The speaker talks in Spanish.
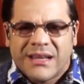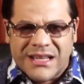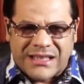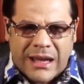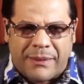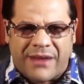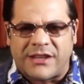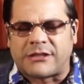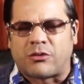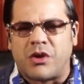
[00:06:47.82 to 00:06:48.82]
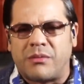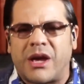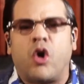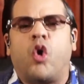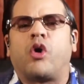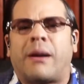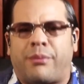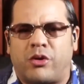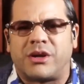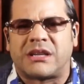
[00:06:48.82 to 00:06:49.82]
Está para destruirme. Ora
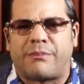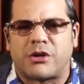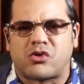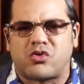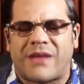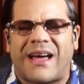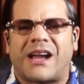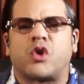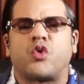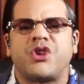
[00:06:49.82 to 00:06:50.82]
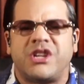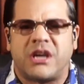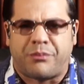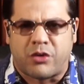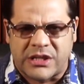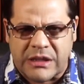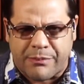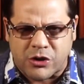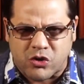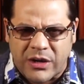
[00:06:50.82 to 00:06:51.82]
por esa persona, da rodillas por esa
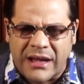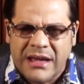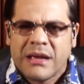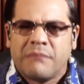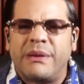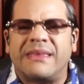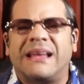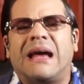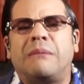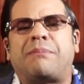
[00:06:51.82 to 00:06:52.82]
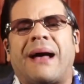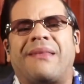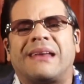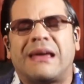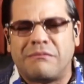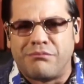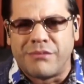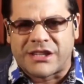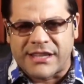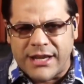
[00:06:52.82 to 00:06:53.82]
persona. Pídele al Padre
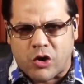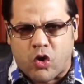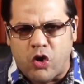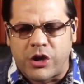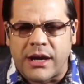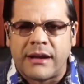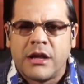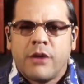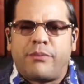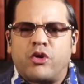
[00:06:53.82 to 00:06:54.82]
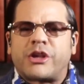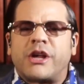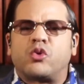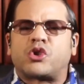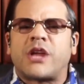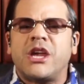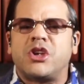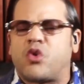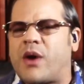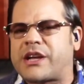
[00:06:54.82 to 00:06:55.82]
misericordia. Porque usted
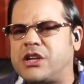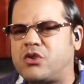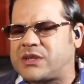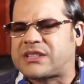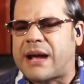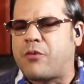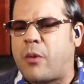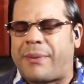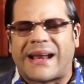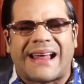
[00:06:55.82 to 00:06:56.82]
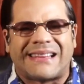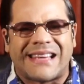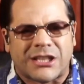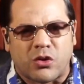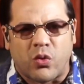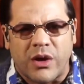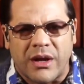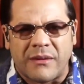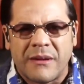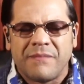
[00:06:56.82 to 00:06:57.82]
y yo aquí no estamos para
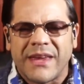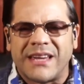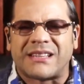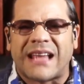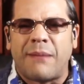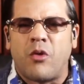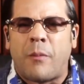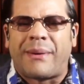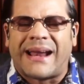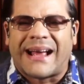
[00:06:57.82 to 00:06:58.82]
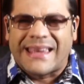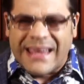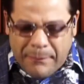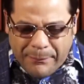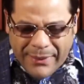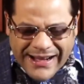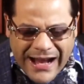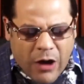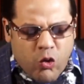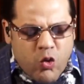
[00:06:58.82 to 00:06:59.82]
destruir. Estamos para que
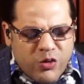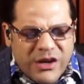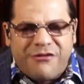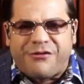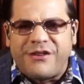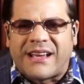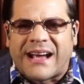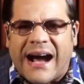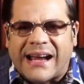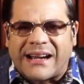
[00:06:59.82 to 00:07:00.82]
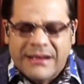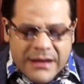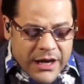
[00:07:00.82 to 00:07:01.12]
Para unificar.